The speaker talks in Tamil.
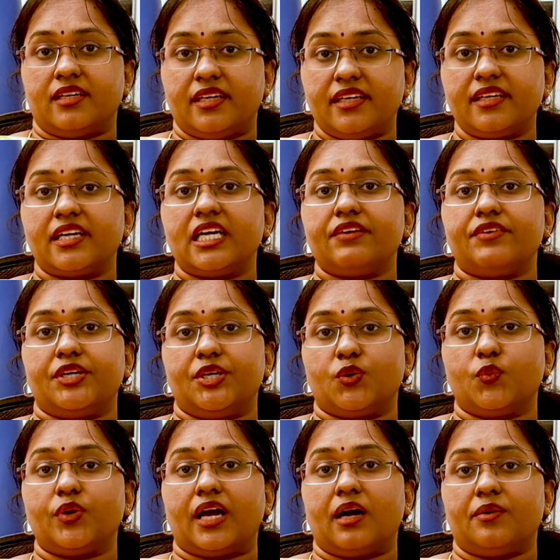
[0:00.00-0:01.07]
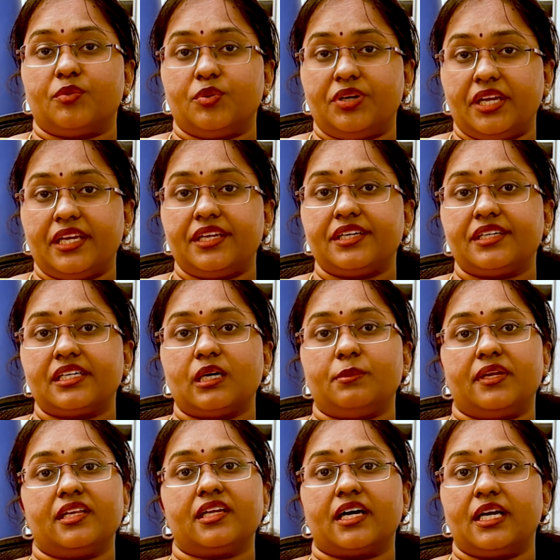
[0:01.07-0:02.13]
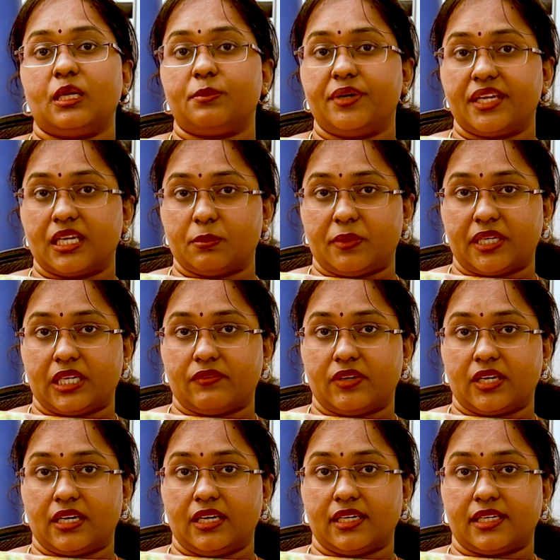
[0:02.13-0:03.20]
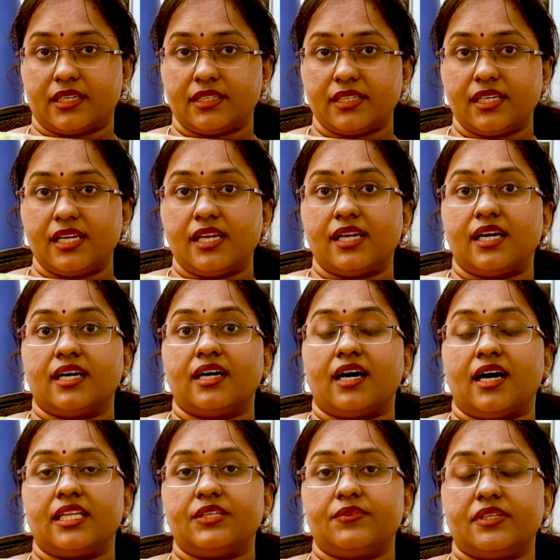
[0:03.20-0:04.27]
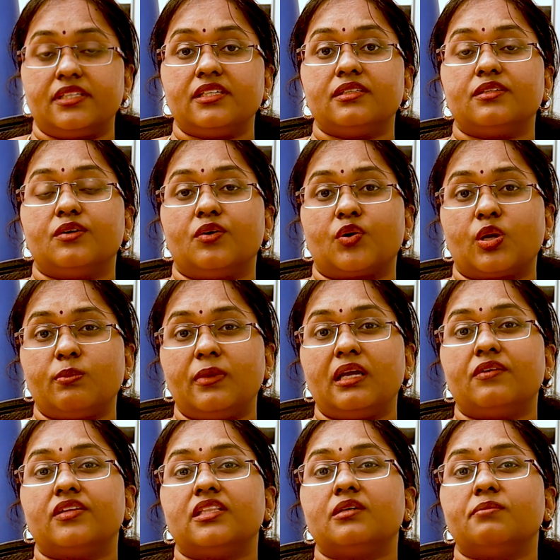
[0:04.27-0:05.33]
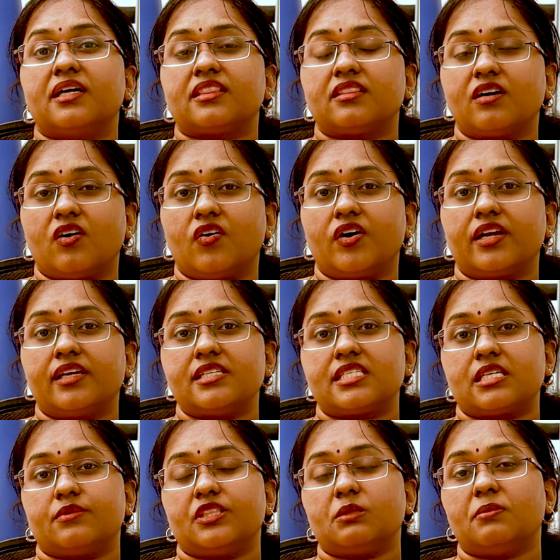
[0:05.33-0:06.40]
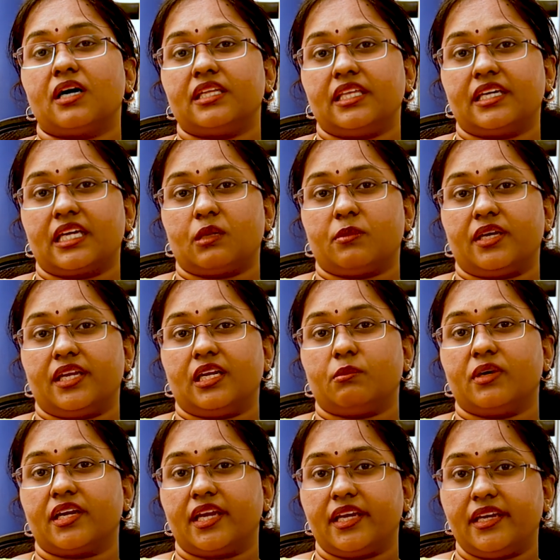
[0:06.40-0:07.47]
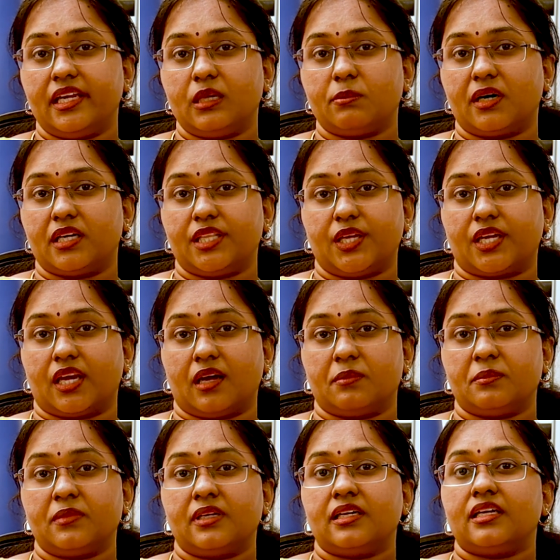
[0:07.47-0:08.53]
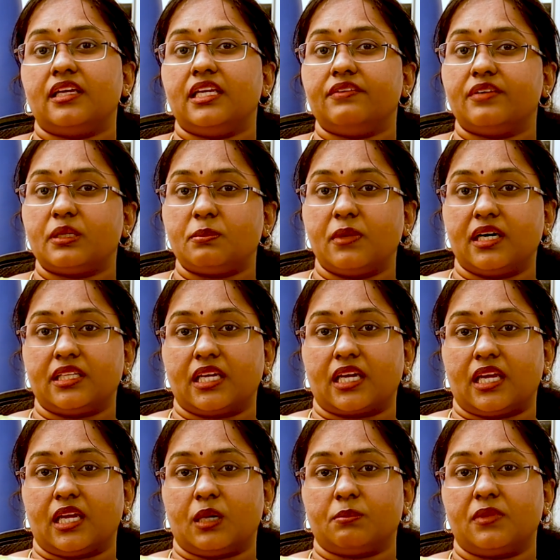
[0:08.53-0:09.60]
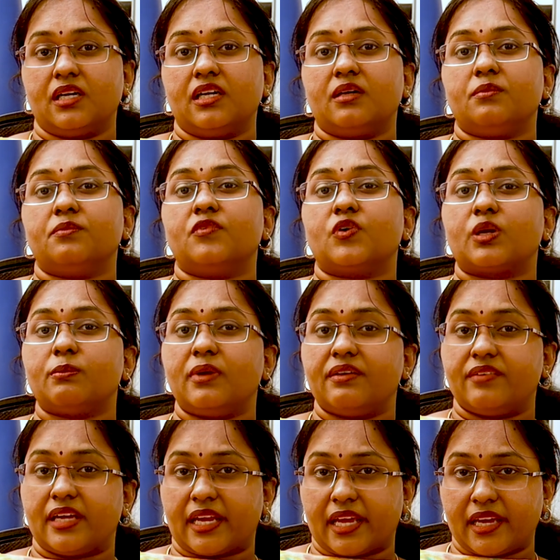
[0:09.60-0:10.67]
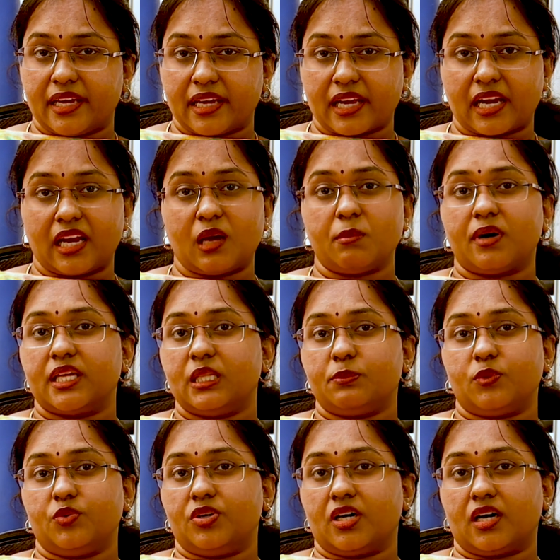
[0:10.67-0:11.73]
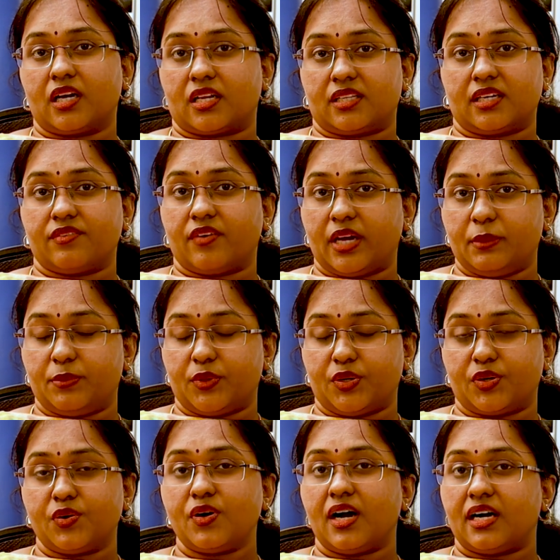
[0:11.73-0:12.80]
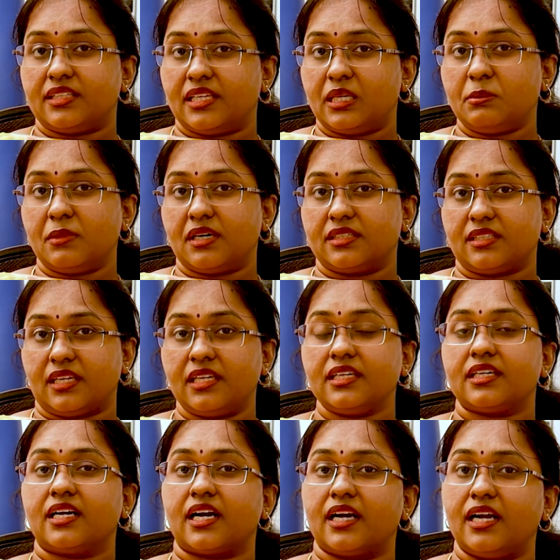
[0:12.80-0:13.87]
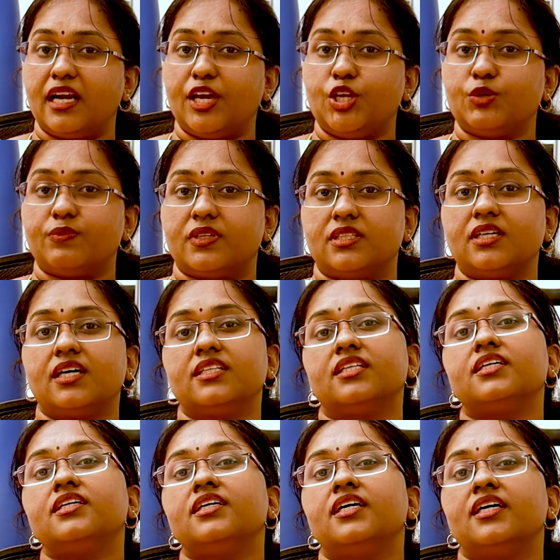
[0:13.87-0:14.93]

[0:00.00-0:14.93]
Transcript: நீரழிவின் நோய் இருக்குது அப்படின்னு கண்டுபிடிக்கப்பட்டவர்களுக்கு அது வந்து உடம்புல வந்து மற்ற ஆர்கன்ஸை வந்து பாதிக்கிற மாதிரி நம்ம கிட்னியை பாதிக்கலாம் லிவர் பாதிக்கலாம் உடம்புல வேற எங்கெங்கெல்லாம் பாதிப்பு உண்டாகிறதுக்கு வாய்ப்பு இருக்கோ அதே மாதிரி கண்ணிலையும் வந்து அந்த